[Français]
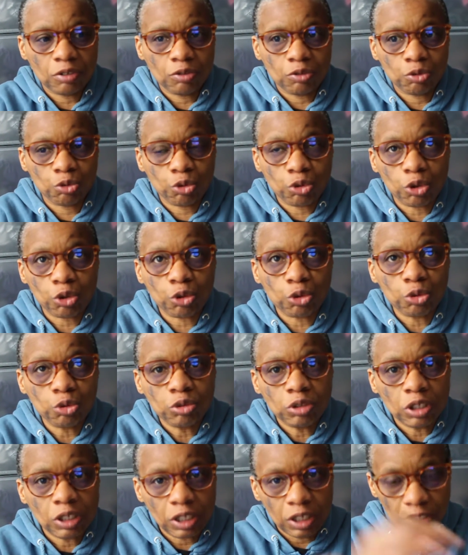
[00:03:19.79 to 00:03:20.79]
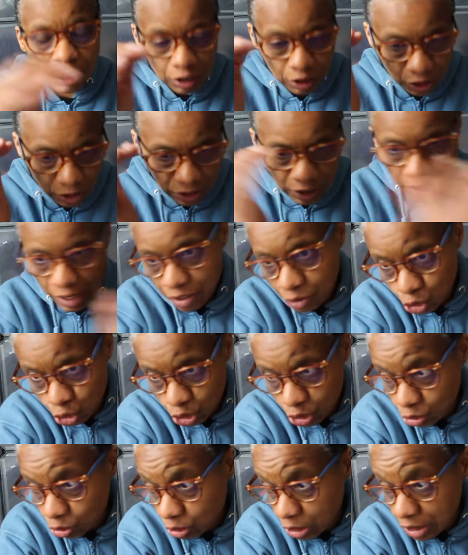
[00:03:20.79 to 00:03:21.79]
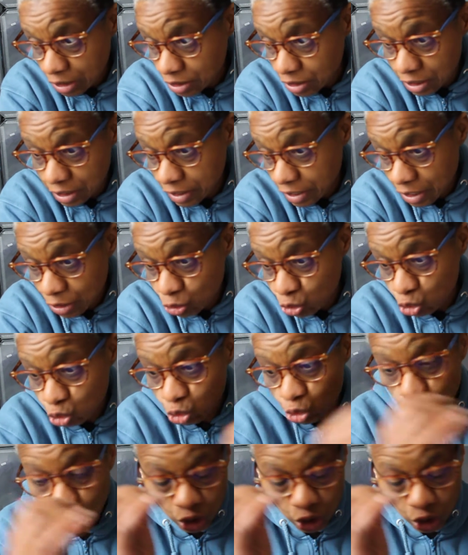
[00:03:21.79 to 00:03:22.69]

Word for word: donc en gros, là j'ai regardé il y a quelques jours,